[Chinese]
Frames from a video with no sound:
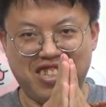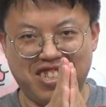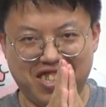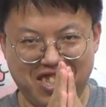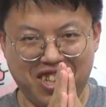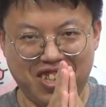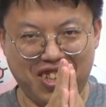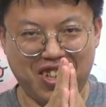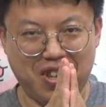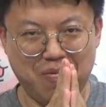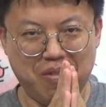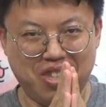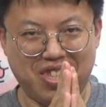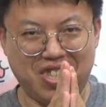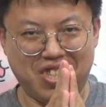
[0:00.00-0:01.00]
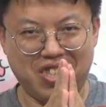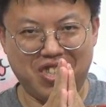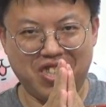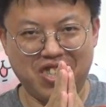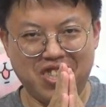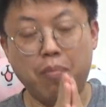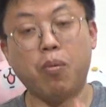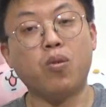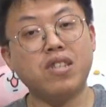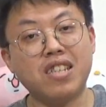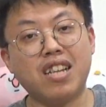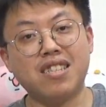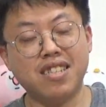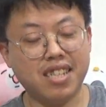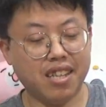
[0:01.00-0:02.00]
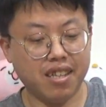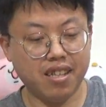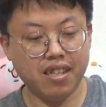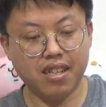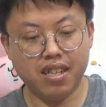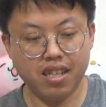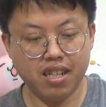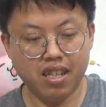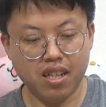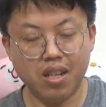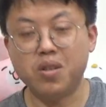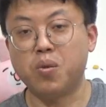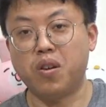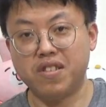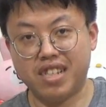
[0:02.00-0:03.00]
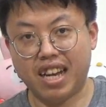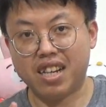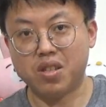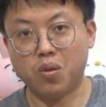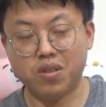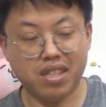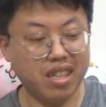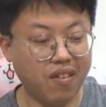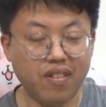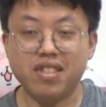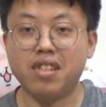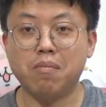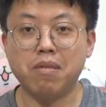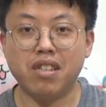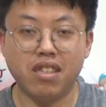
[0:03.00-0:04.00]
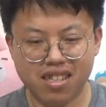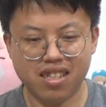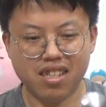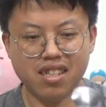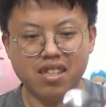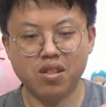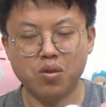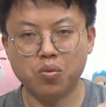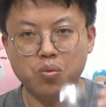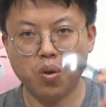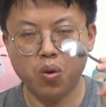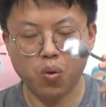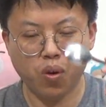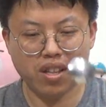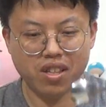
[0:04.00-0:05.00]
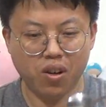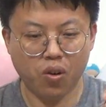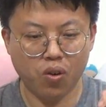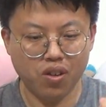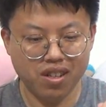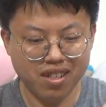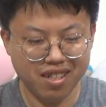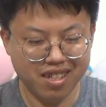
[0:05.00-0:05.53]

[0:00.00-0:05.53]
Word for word: 一道道题目啊！不过在那之前呢，我要加个东西在饭上面。这个是卤肉罐头，